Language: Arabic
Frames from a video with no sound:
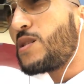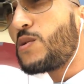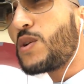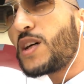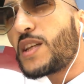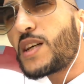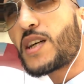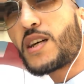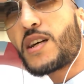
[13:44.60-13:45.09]

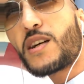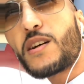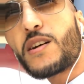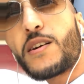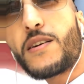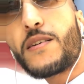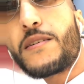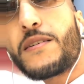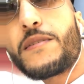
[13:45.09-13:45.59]
وهذاك
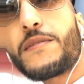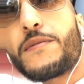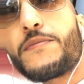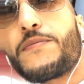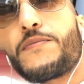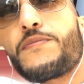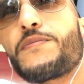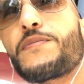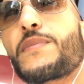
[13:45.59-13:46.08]
آه
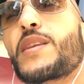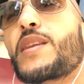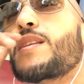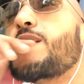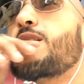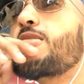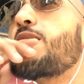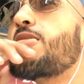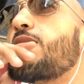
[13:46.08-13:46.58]

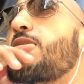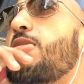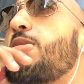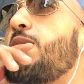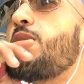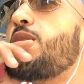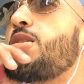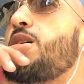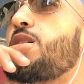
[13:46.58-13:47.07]

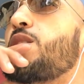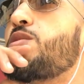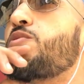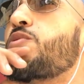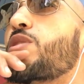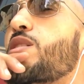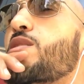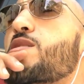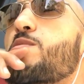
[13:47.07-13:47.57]

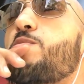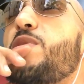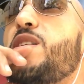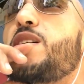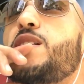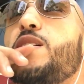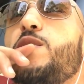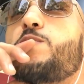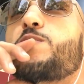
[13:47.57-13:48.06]
نتفكر السميه
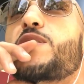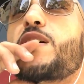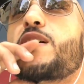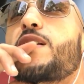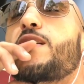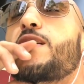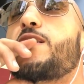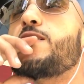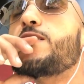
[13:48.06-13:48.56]
ديالو مشات
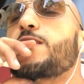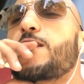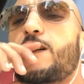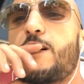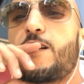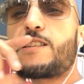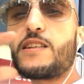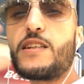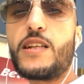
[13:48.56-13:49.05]
ليا
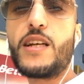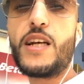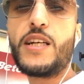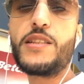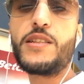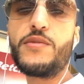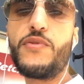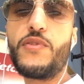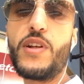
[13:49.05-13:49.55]
صراحه
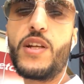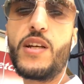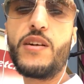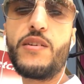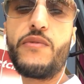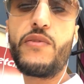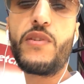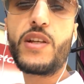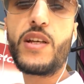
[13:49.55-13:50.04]
عندي في
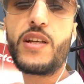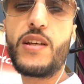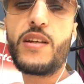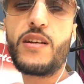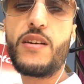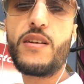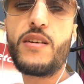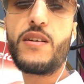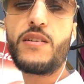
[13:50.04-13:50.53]
الـ في
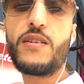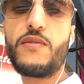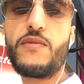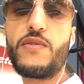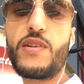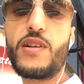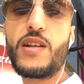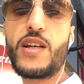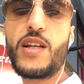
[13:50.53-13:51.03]
الـ
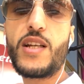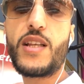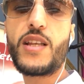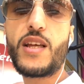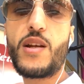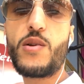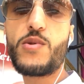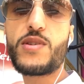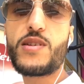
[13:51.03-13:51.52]
في انا
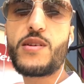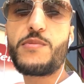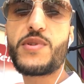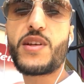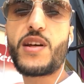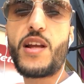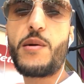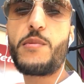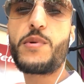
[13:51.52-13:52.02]
داير له
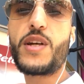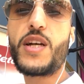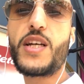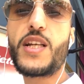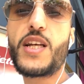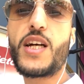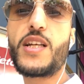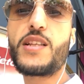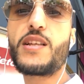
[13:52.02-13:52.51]
سبسكرايب
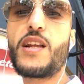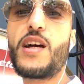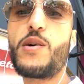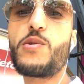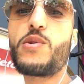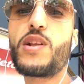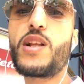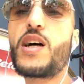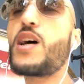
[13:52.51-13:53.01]
يعني غادي
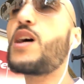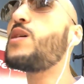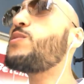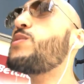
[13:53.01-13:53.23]
نعاود نلقاه